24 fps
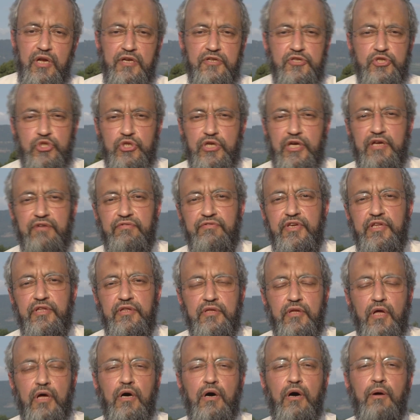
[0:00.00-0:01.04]
elle serait
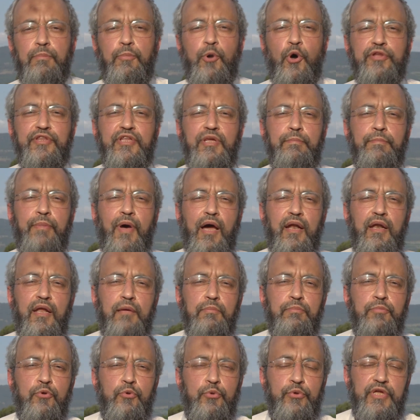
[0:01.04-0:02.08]
vite emportée par
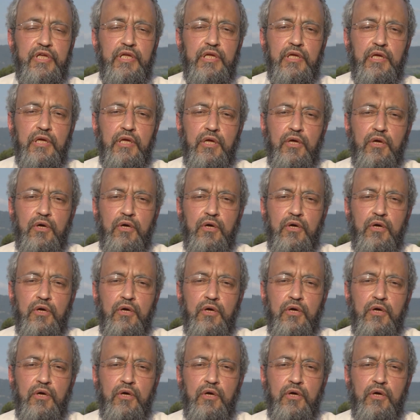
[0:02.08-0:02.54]
la pluie